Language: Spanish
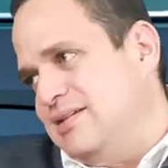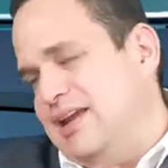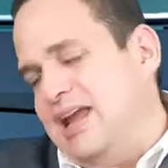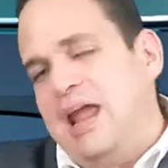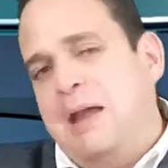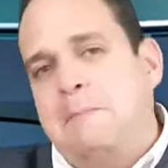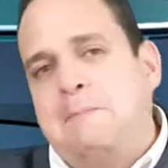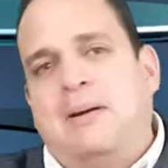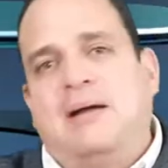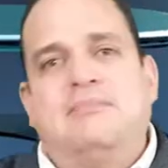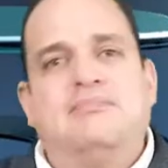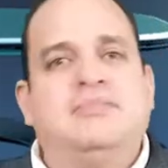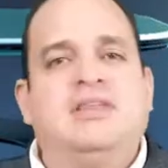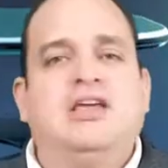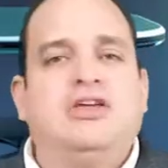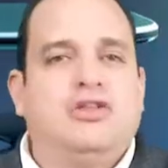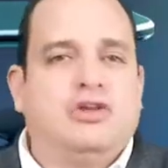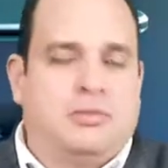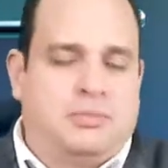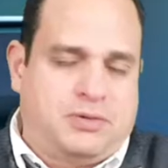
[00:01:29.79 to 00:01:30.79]

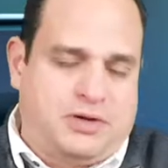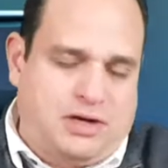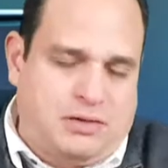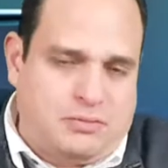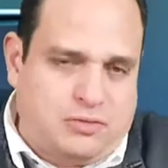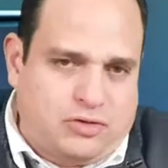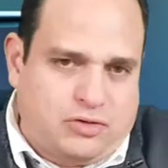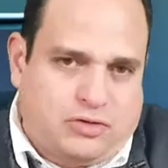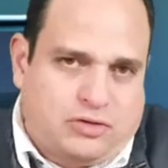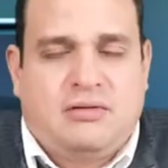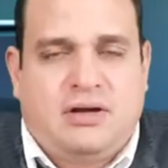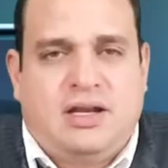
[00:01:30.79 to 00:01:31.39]
expandido por el mundo.